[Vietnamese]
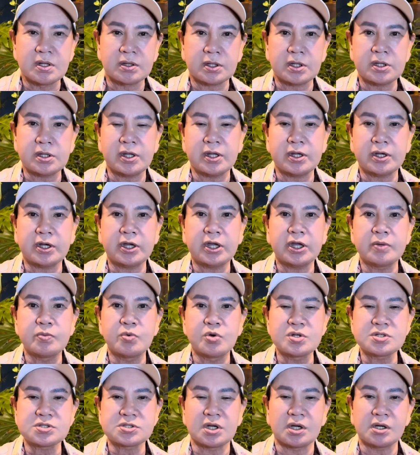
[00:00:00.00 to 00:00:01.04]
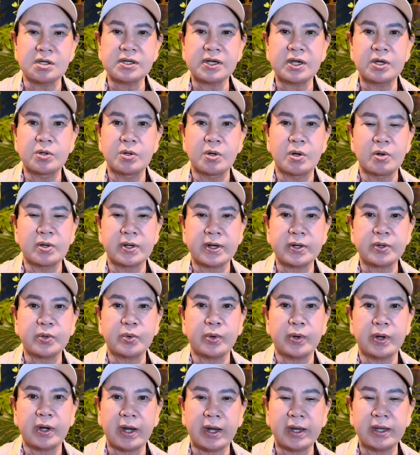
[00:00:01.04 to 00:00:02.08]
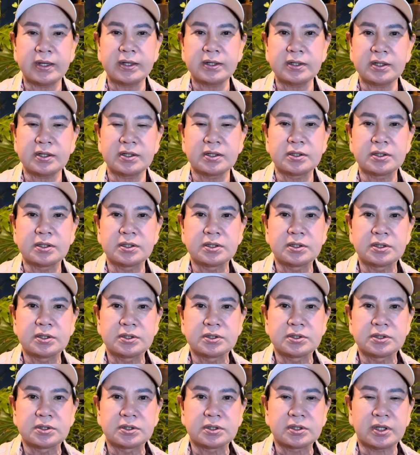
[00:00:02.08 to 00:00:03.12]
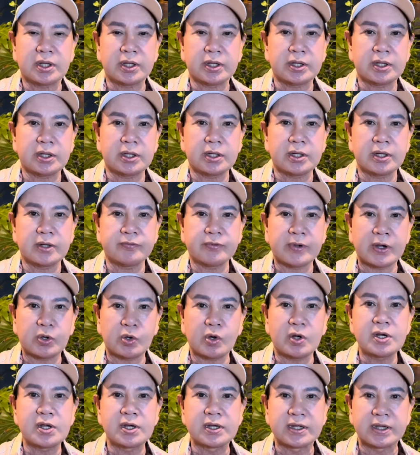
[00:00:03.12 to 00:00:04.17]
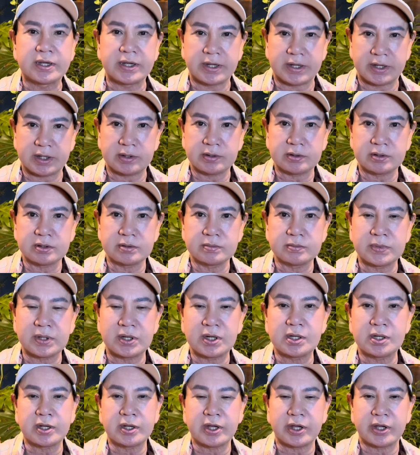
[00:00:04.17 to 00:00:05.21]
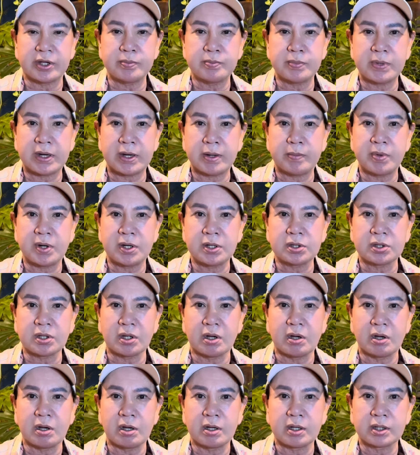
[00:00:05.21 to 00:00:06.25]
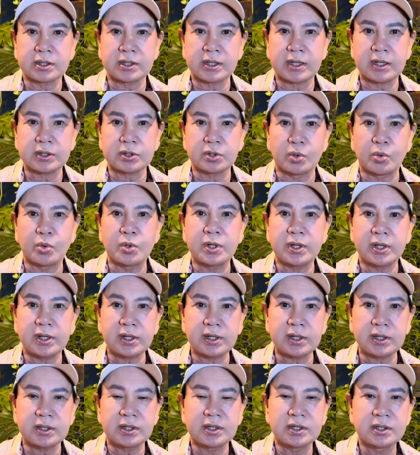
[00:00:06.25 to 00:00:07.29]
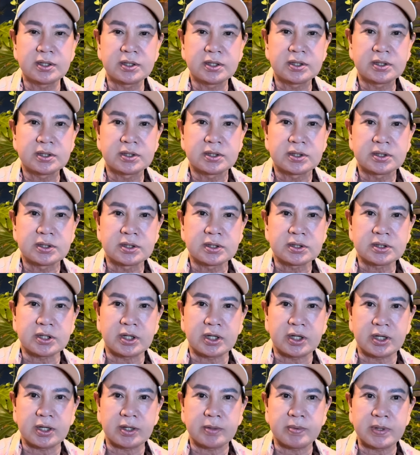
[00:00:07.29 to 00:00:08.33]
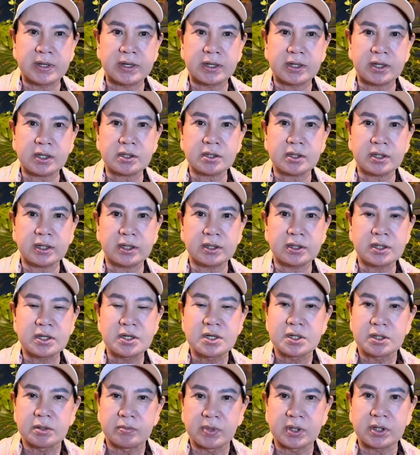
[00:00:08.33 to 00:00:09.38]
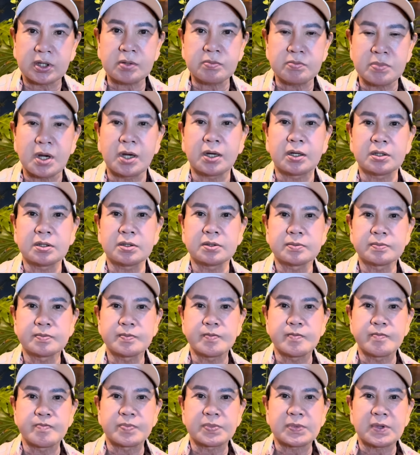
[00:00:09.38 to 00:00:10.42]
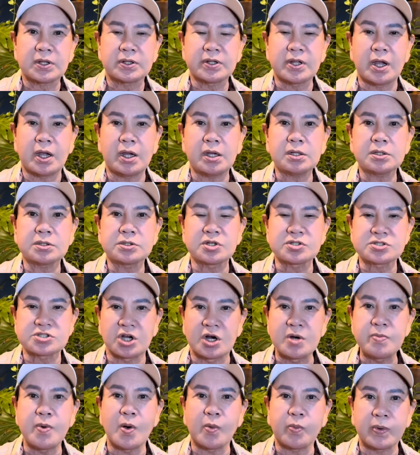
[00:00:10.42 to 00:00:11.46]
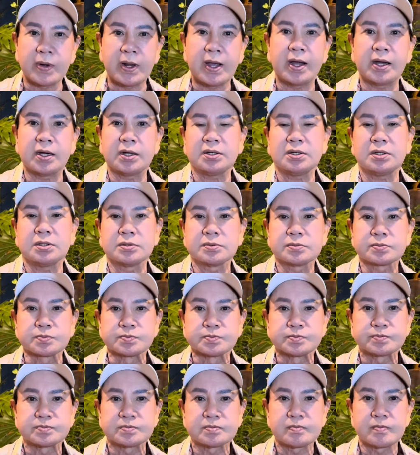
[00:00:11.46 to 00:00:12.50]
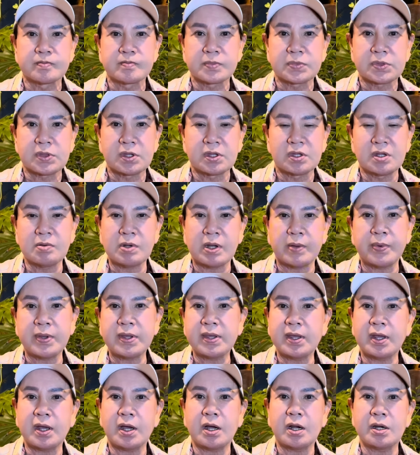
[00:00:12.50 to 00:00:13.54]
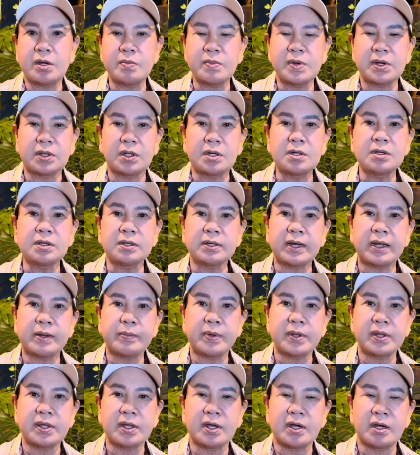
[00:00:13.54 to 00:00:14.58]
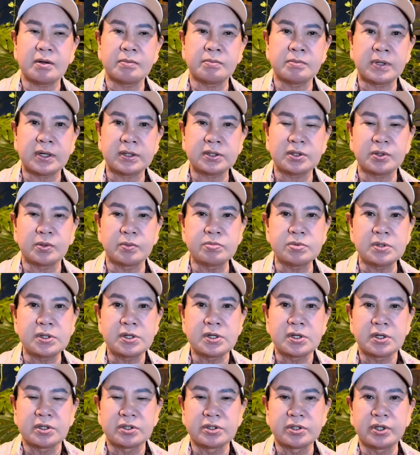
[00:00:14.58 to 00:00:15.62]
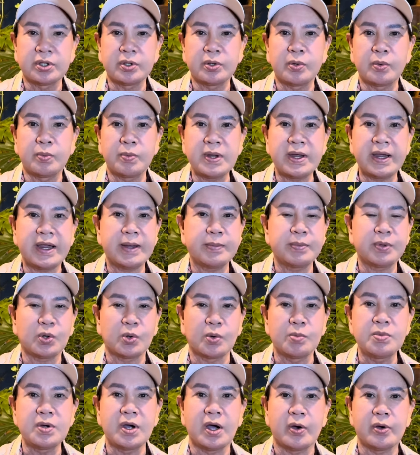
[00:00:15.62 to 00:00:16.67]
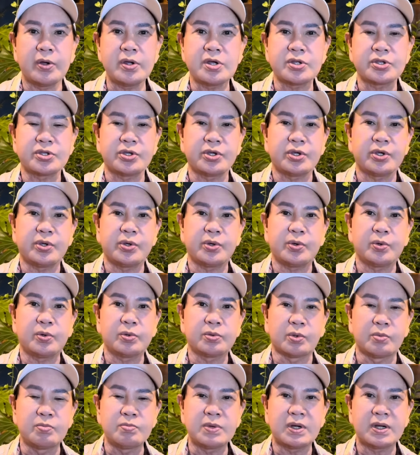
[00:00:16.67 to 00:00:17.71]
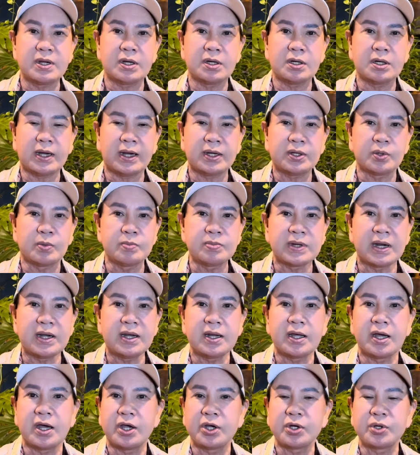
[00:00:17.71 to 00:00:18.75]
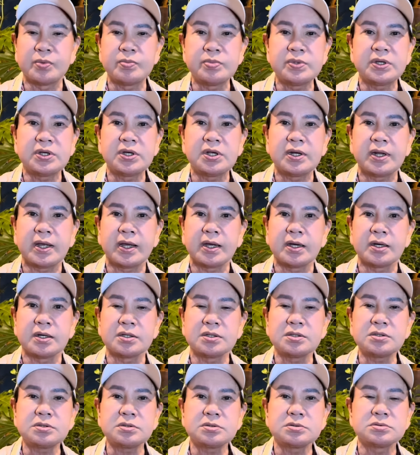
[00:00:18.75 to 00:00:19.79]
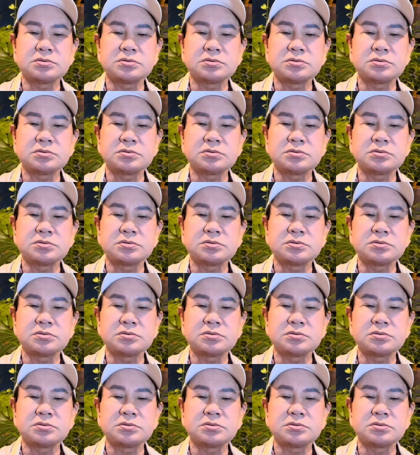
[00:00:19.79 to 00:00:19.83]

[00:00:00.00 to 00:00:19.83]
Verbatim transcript: tại vì khi muốn xử ra ngô ra khoai á thì à, phải có đơn kiện mà kiện mà bên tòa ta thủ lý thì mình rất mình rất mừng để xử một lần nhưng mà bây giờ nếu mà tính ra bây giờ mà anh cũng nhiều mấy em nó cũng hỏi ở chiều cũng anh cũng trả lời cũng như là ở